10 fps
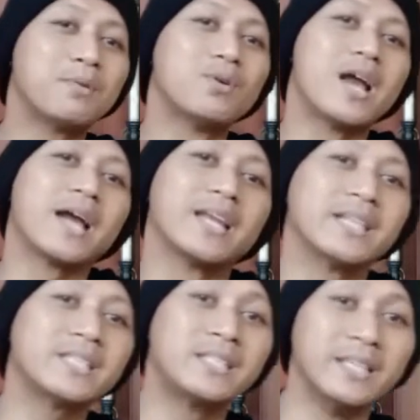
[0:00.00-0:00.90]
menggunakan
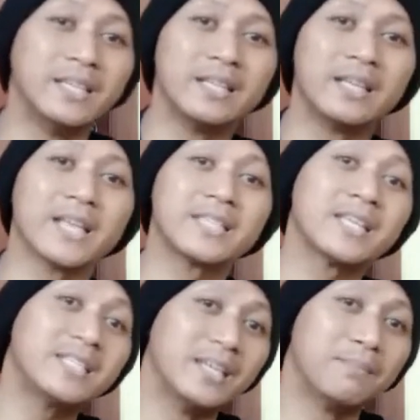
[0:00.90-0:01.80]
SD,
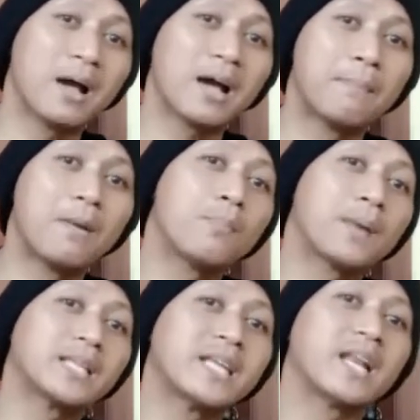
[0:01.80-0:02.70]
SSD, maka
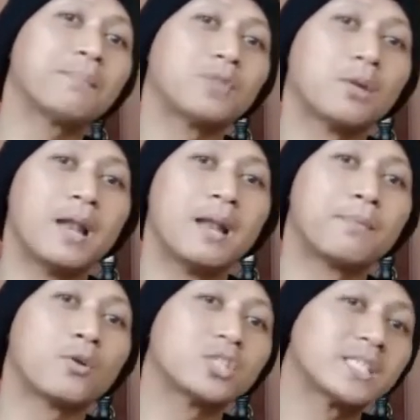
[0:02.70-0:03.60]
pengoperasian laptop dalam
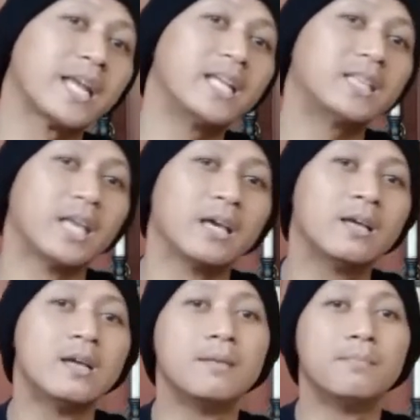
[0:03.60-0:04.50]
proses editing
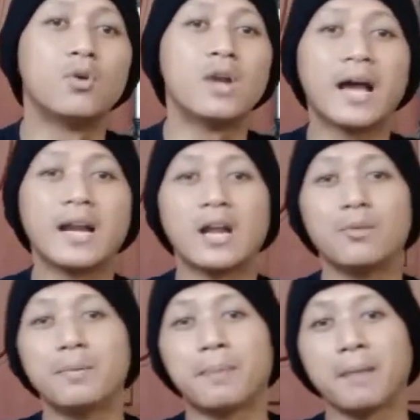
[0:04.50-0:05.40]
menggunakan Adobe
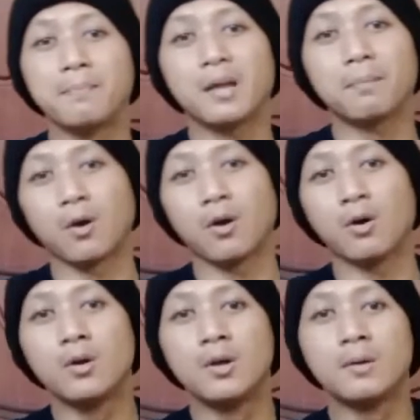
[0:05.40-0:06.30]
Premiere Pro,
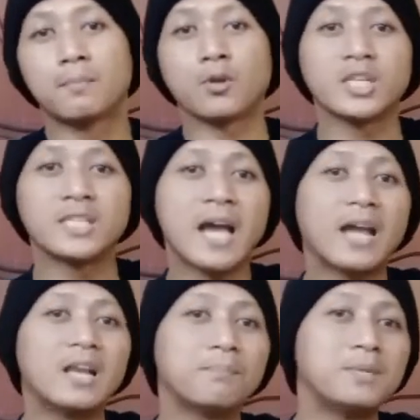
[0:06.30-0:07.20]
prosesnya
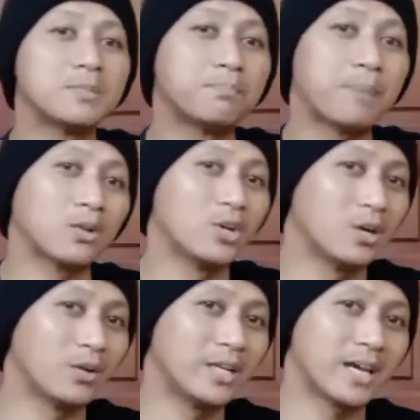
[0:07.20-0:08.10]
akan lebih cepat
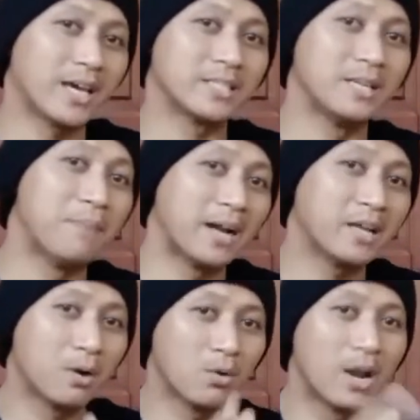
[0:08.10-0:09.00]
loading-loadingnya guys
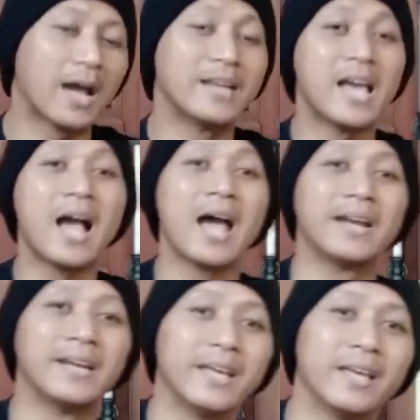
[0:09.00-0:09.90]
dibanding menggunakan yang
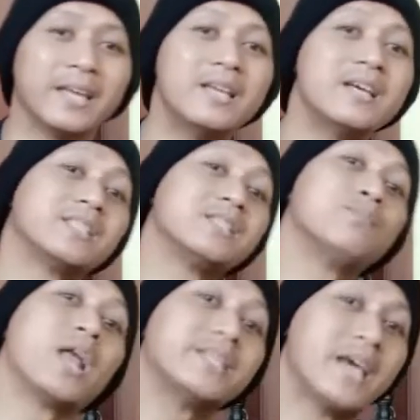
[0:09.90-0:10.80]
HDD.
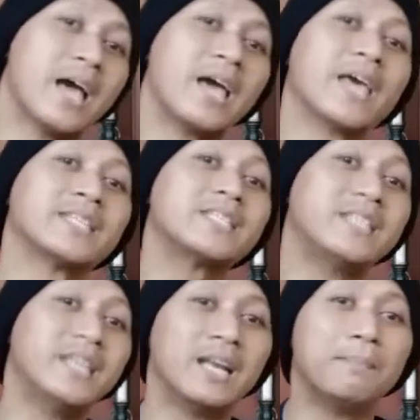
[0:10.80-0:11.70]
Kesimpulannya,
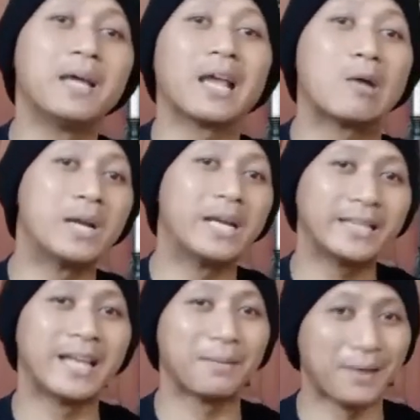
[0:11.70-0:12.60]
SSD lebih
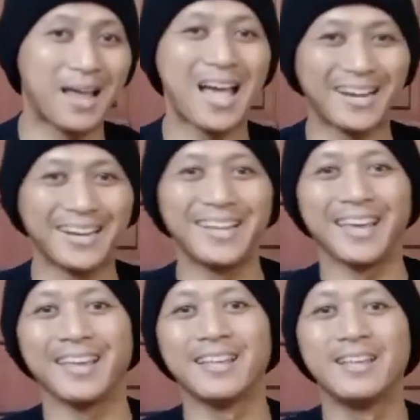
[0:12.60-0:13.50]
recommended daripada
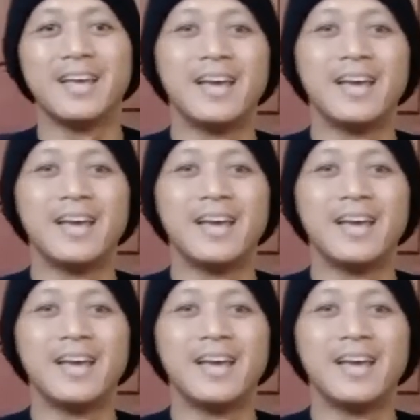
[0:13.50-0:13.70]
HDD.